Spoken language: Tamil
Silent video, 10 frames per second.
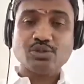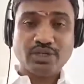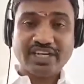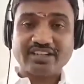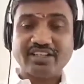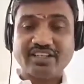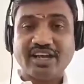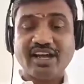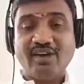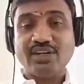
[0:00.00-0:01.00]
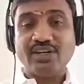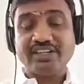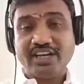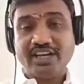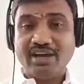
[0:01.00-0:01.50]
சூரியன் இருந்ததுன்னா
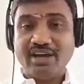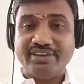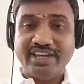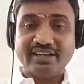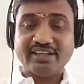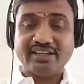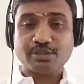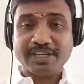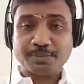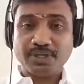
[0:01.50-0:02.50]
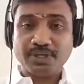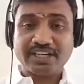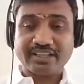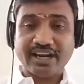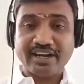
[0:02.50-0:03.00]
அவங்களுக்கு இயல்பாவே ஸ்பெக்ஸ்
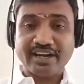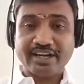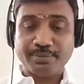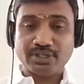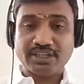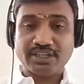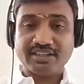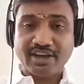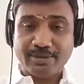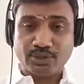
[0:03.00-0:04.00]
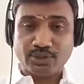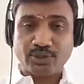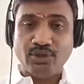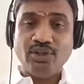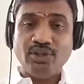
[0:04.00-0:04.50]
போட்டுக்கிறதுக்கு கண்ணாடி போட்டுக்கிறதுக்கு வாய்ப்பு
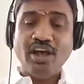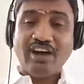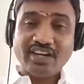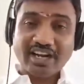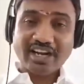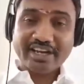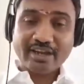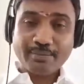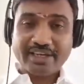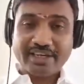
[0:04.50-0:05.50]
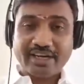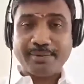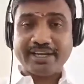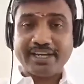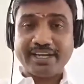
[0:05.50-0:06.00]
இருக்கும் அவங்க எல்லாம் என்ன மாதிரியான
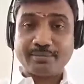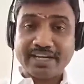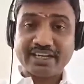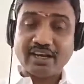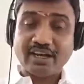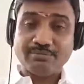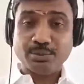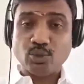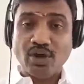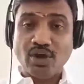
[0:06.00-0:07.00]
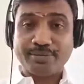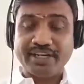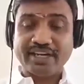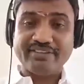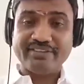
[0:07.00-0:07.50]
பரிகாரம் பண்ணிக்கலாம் பொதுவா
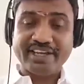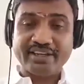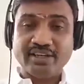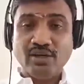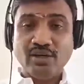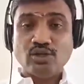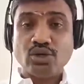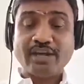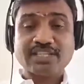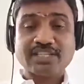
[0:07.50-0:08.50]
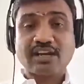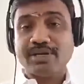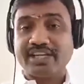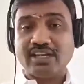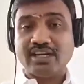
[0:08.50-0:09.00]
அப்படின்னாவே சூரிய நமஸ்காரம்
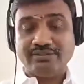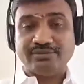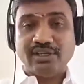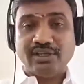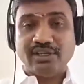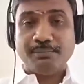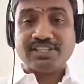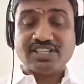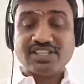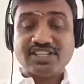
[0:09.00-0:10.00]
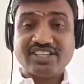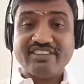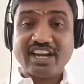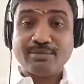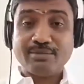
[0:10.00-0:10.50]
பண்ணிக்கலாம்
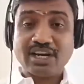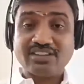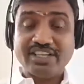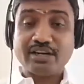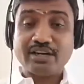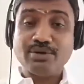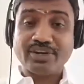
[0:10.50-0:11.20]
பச்சரிசியும் வெள்ளமும் கலந்து